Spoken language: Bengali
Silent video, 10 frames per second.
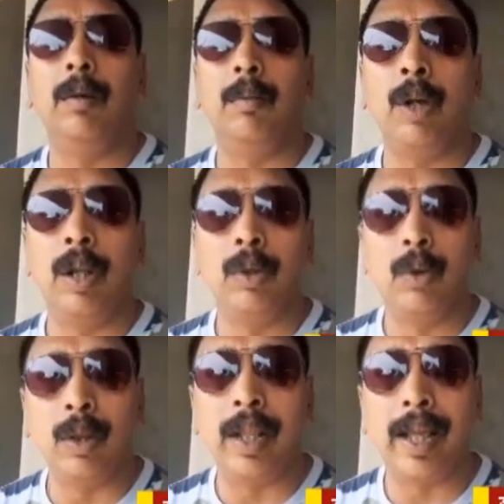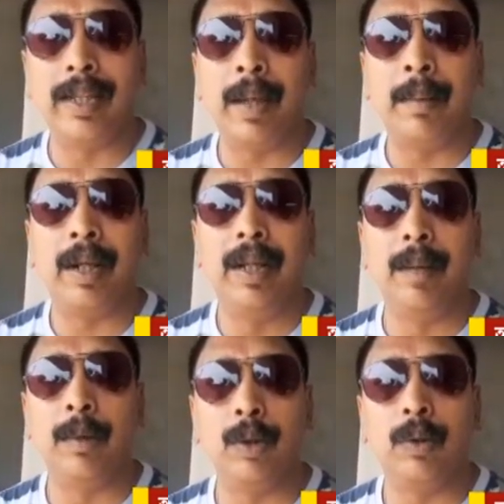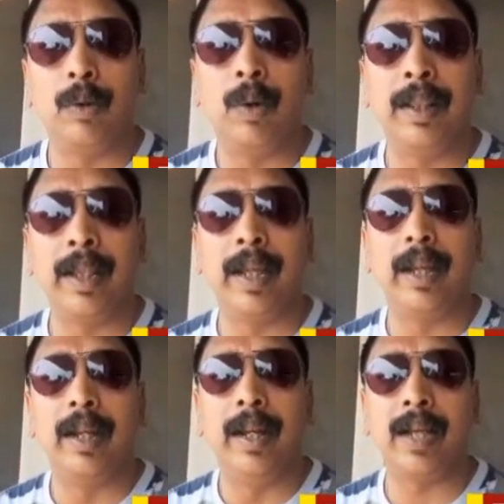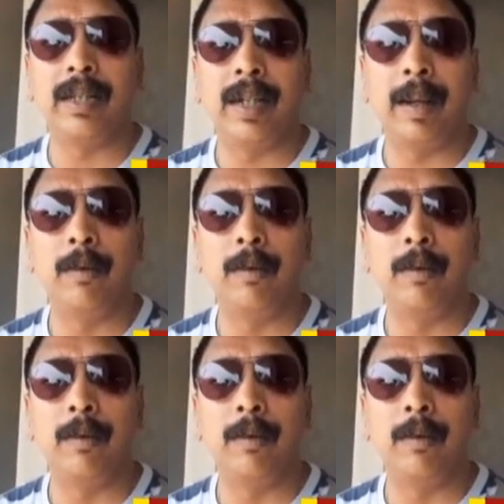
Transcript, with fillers: মনে দুঃখ থাকে যে আমরা ঠিক মতন ওখান থেকে রিয়াকশন টাইম